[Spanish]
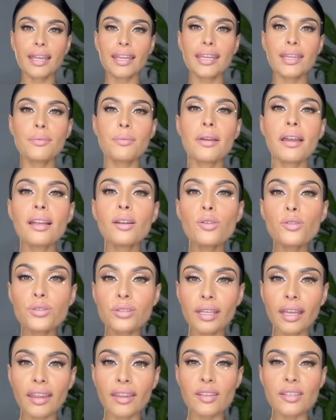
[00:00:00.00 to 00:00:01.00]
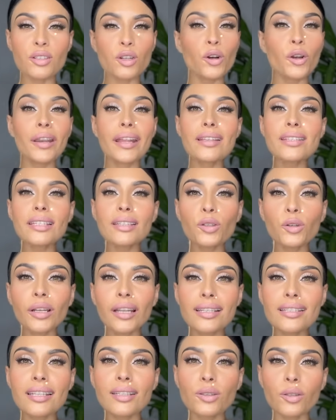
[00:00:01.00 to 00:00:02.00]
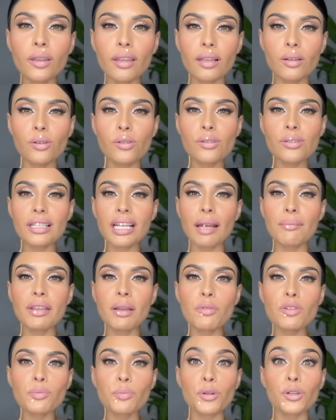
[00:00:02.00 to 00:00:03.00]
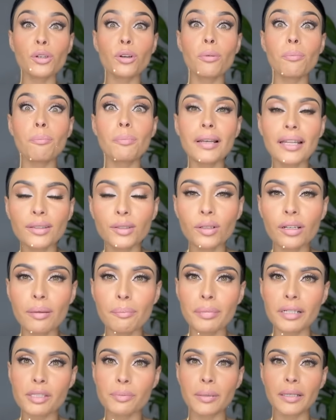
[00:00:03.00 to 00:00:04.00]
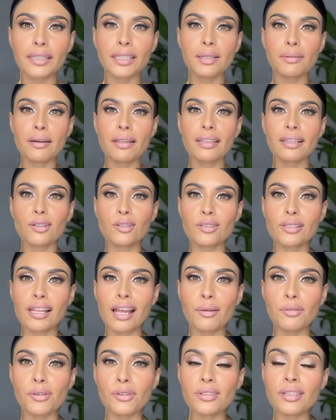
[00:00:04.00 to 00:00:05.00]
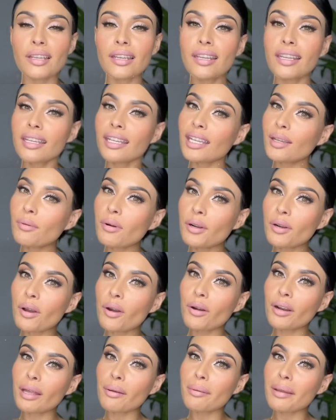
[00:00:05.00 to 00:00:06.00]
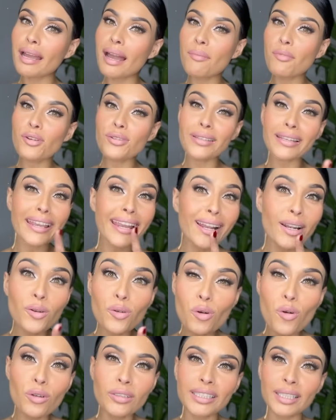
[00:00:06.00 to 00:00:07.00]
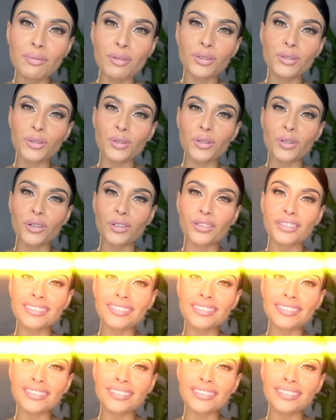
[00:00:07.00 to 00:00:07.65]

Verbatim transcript: Y vean ustedes, con ese toquecito de luz cambiamos por completo la perspectiva de los labios. Y bueno, ahora veamos el último truco.